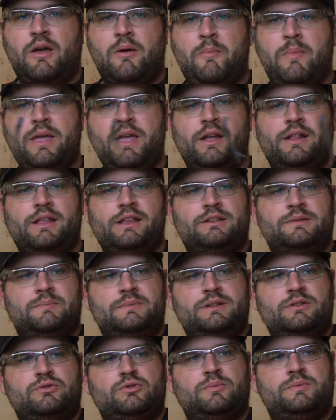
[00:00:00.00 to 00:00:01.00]
Mais il y a des
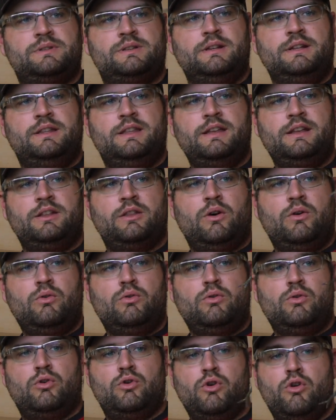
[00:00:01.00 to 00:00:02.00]
petites subtilités,
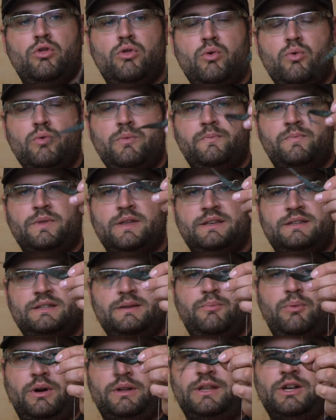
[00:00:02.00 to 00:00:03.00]
dont le nœud
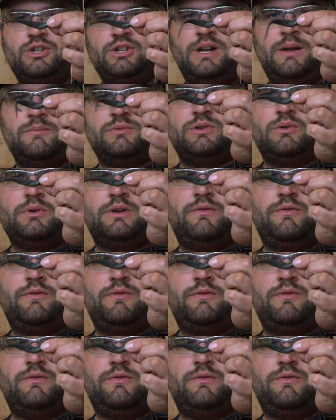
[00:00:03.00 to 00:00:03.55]
ici pour attacher l'hameçon,